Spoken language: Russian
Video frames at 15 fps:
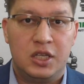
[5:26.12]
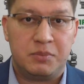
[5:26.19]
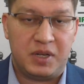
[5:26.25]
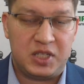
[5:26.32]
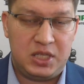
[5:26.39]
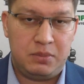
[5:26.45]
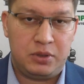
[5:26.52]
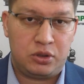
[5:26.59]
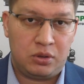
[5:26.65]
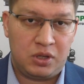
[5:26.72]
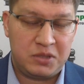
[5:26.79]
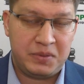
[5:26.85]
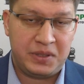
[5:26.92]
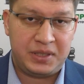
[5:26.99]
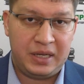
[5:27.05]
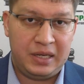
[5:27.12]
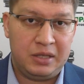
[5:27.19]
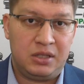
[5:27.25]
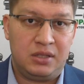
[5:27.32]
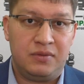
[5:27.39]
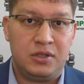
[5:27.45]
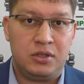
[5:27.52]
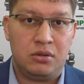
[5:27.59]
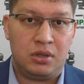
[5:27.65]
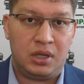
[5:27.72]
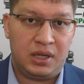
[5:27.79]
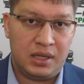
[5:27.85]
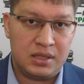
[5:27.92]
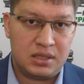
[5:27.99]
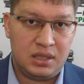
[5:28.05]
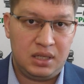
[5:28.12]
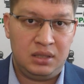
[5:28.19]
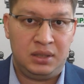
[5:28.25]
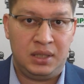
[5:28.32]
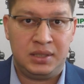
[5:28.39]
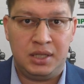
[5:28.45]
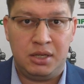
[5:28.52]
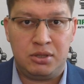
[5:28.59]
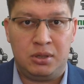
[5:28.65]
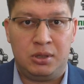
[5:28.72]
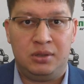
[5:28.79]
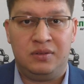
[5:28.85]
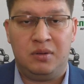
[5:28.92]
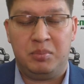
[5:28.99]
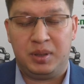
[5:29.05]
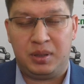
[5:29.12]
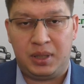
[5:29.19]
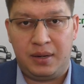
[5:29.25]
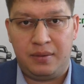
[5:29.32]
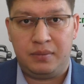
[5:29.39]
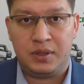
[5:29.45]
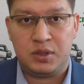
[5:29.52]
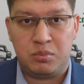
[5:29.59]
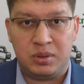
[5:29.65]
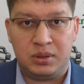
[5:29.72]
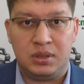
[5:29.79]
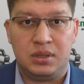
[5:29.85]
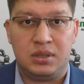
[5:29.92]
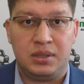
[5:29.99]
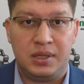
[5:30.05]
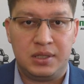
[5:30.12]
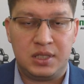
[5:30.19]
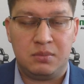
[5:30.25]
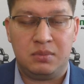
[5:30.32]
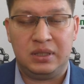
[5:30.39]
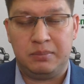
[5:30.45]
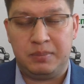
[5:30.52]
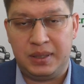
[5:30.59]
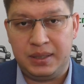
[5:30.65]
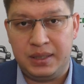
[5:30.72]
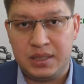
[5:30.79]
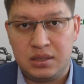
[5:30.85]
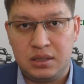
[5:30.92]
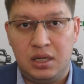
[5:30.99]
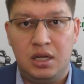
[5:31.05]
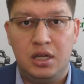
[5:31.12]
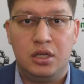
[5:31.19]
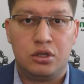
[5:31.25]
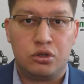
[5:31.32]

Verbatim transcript: Спасибо, что рассмотрели это видео до конца. Надеюсь, оно вам понравилось, было интересно, было полезно.